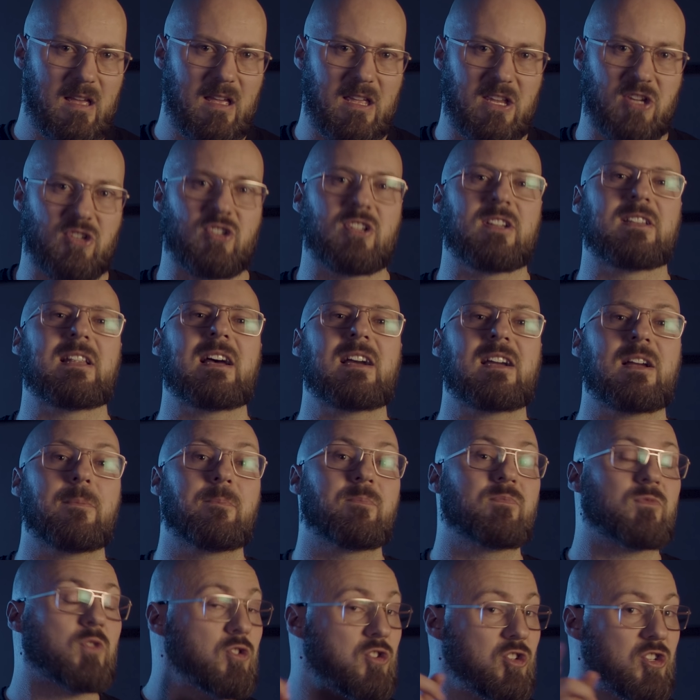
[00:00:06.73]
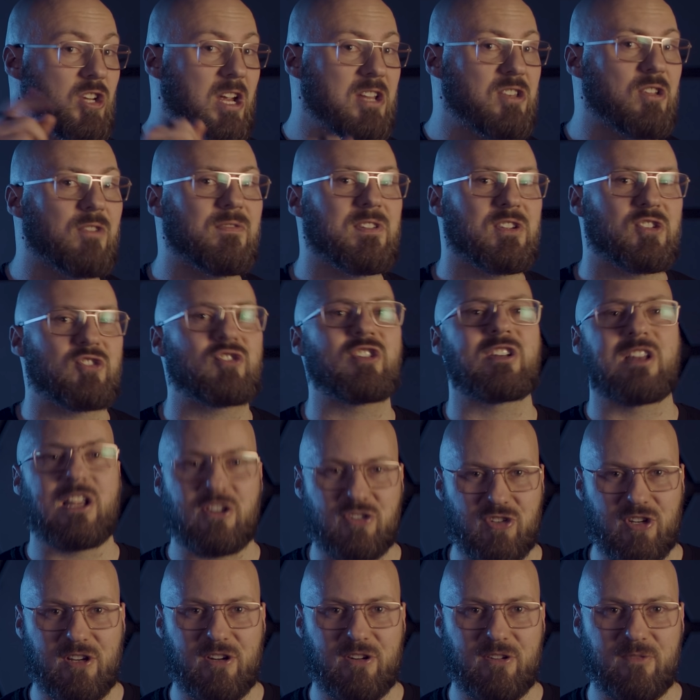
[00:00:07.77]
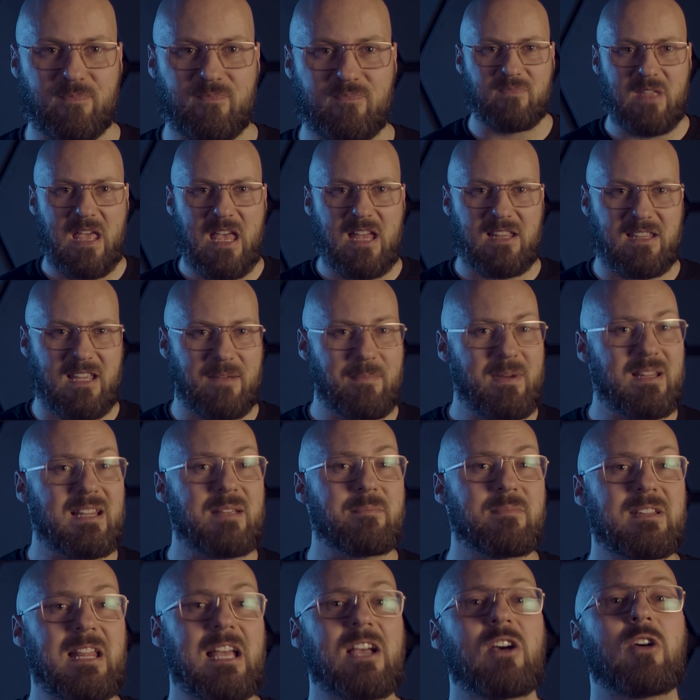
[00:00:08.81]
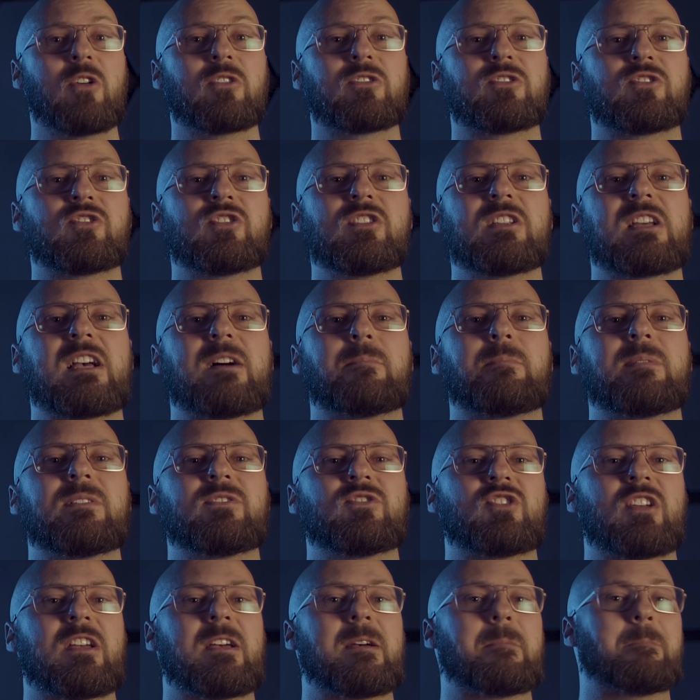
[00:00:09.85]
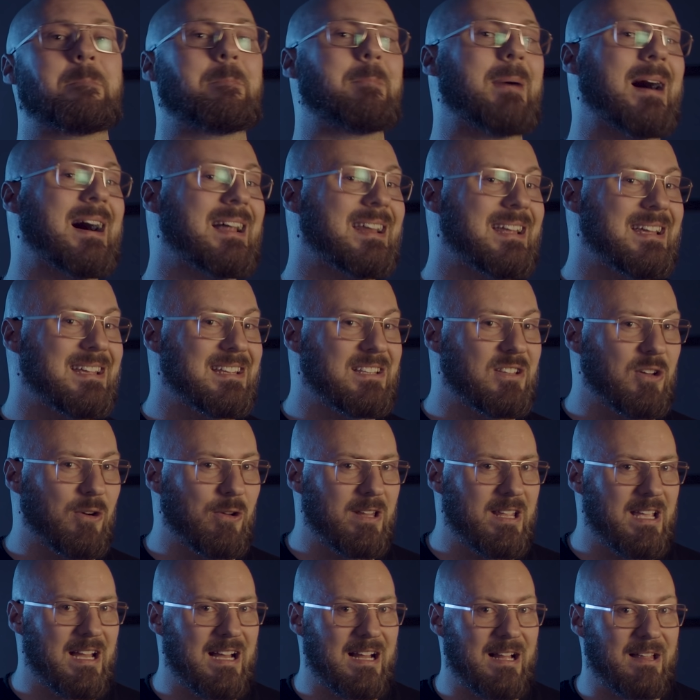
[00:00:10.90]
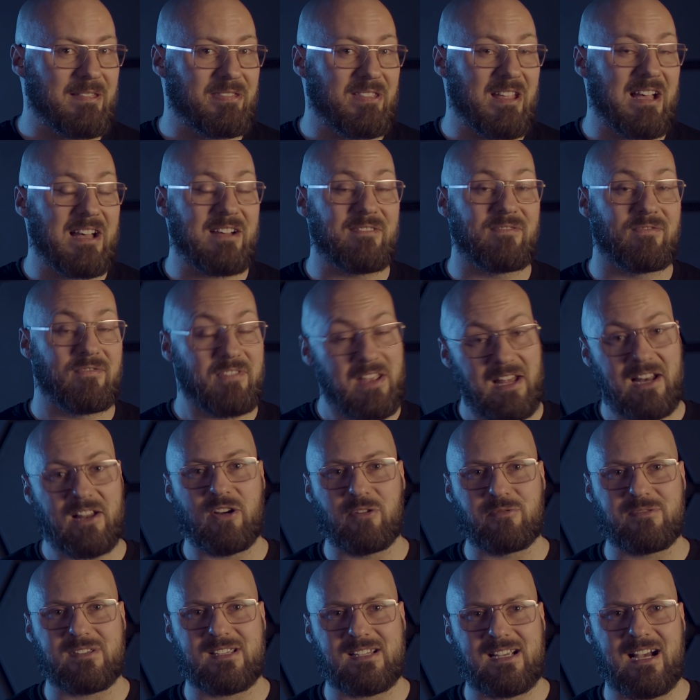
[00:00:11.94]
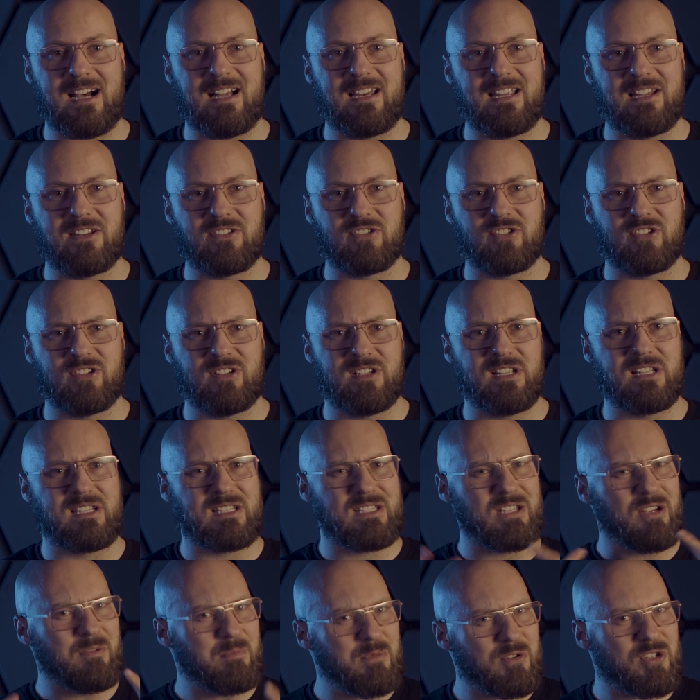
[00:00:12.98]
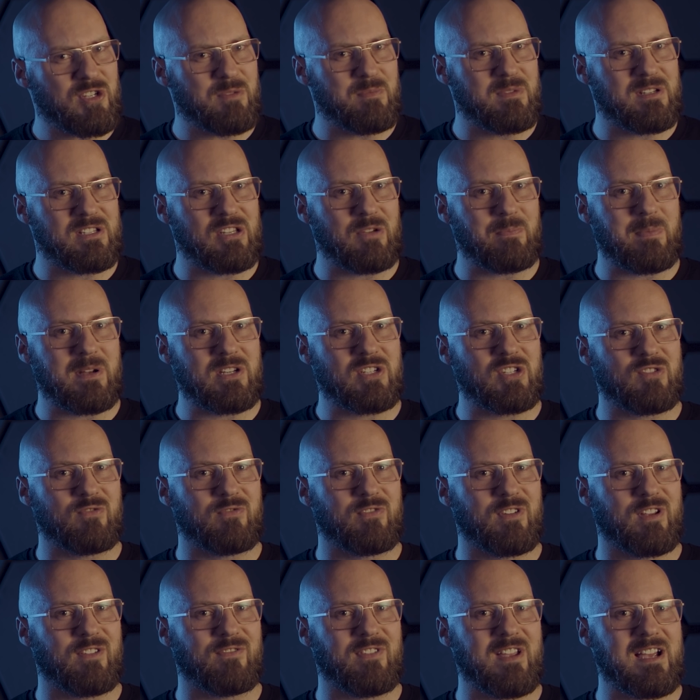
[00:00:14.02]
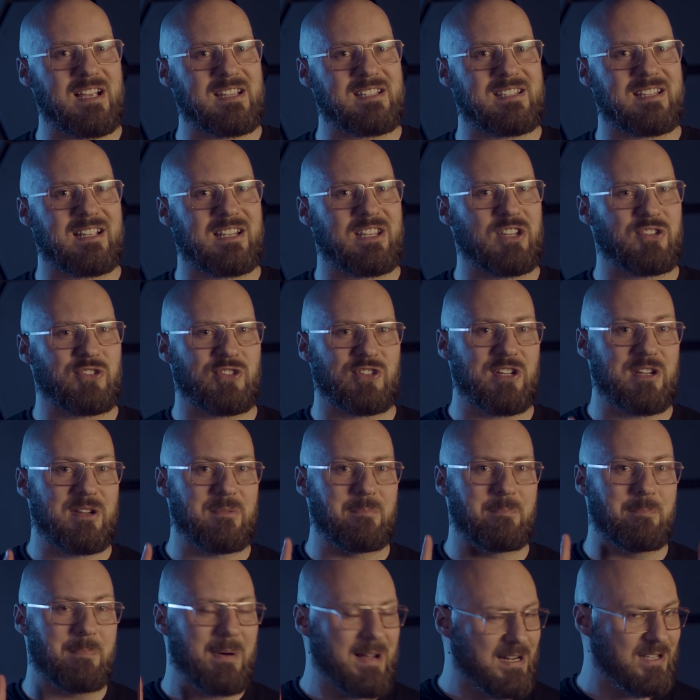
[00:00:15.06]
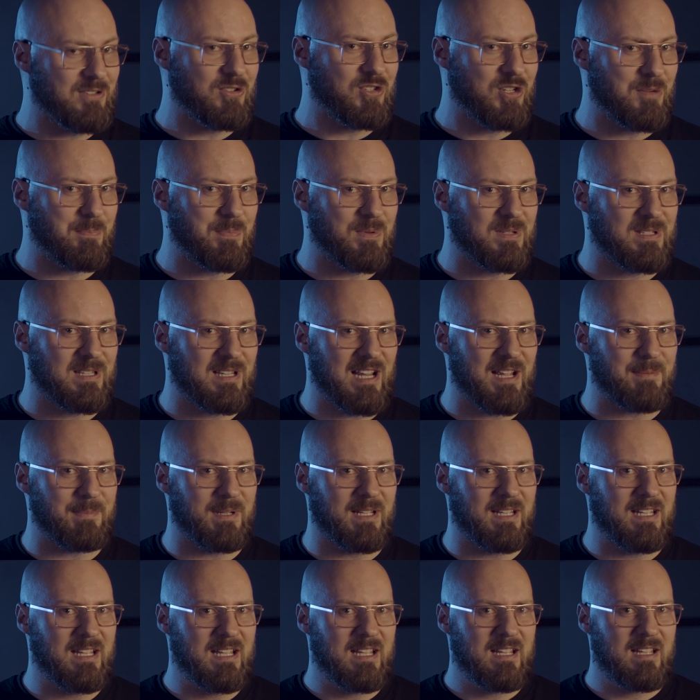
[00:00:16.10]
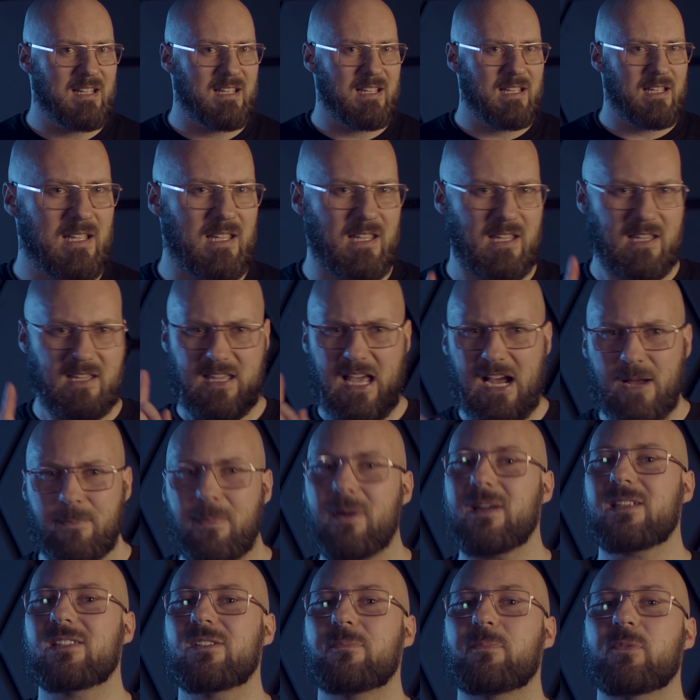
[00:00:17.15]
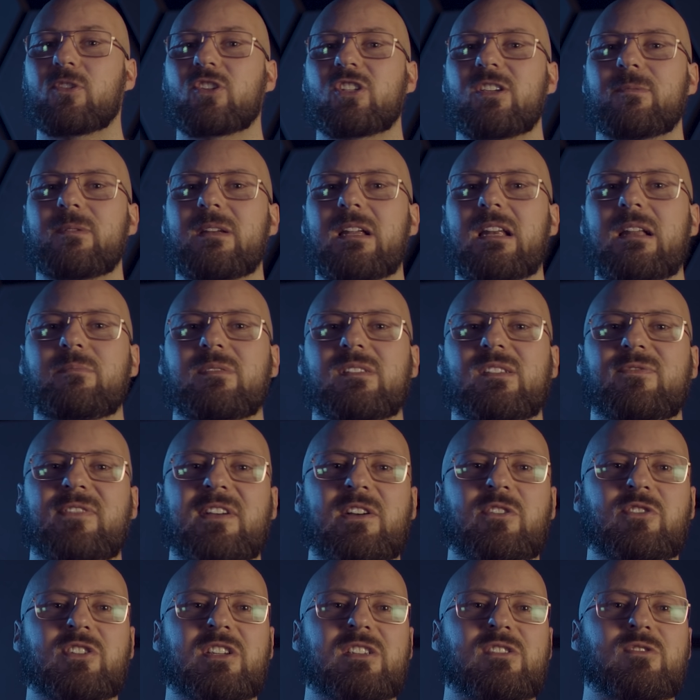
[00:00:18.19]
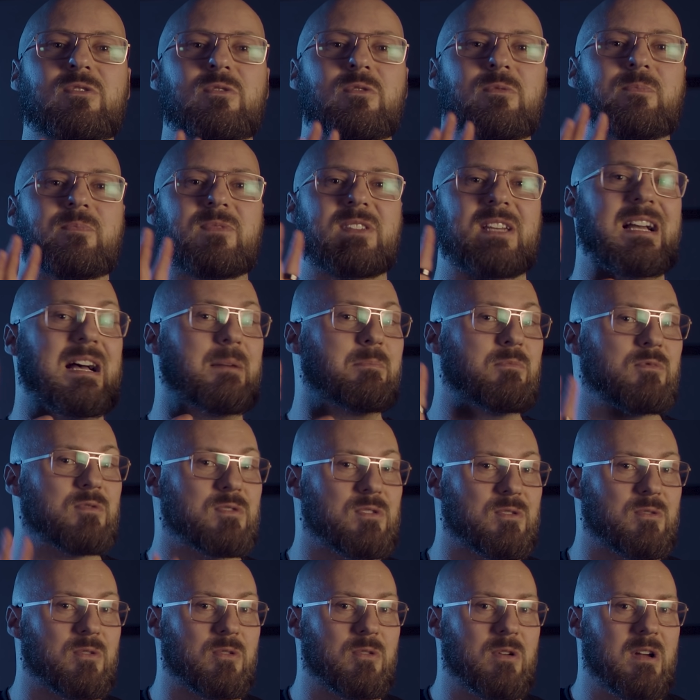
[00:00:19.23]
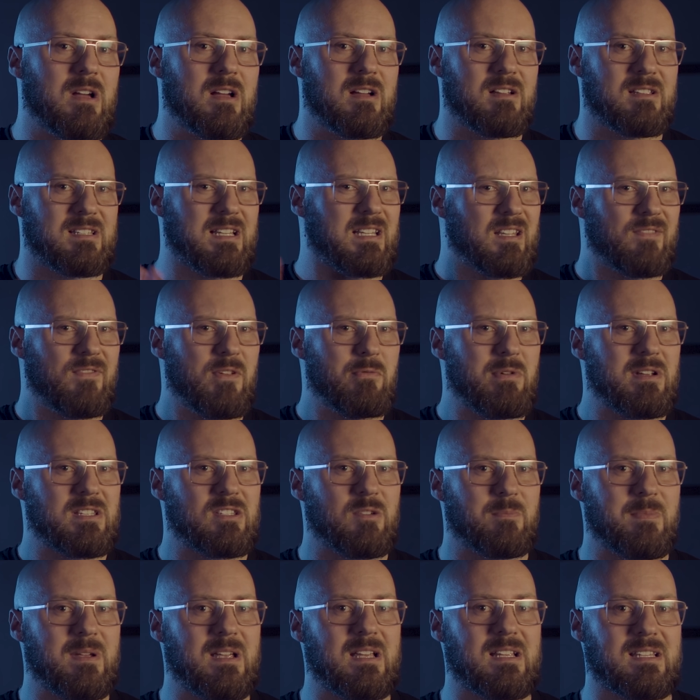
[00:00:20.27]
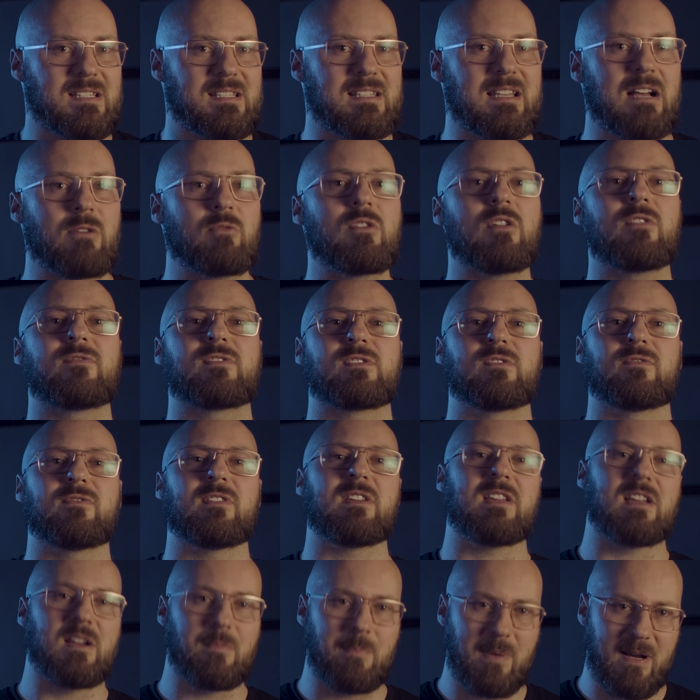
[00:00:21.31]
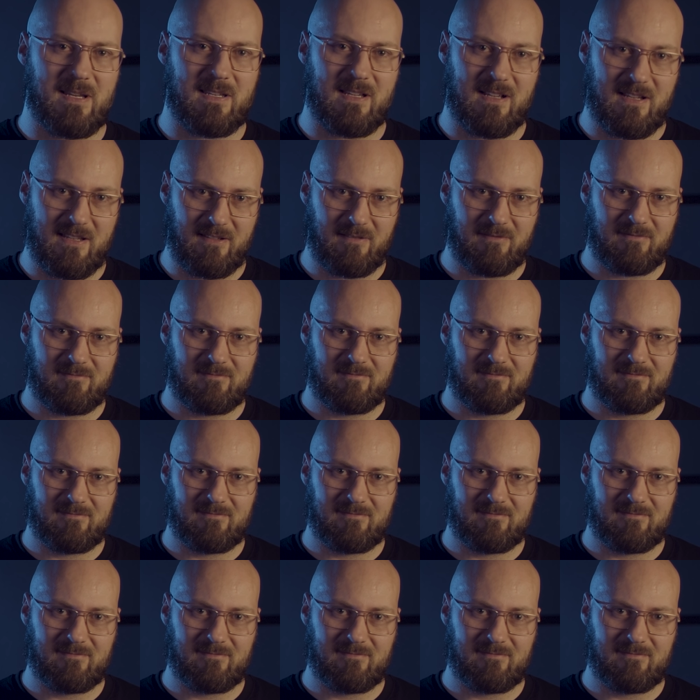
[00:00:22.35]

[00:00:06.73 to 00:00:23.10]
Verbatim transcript: Jeśli tak, to dzisiaj dowiesz się dlaczego. Tematem tego odcinka będzie pareidolia na wielką skalę, czyli co możemy zobaczyć w gwiazdach, jeśli bardzo się postaramy. I jak bardzo potrzebna nam swego czasu cecha mózgu zadrwiła sobie z naukowców i ich badań.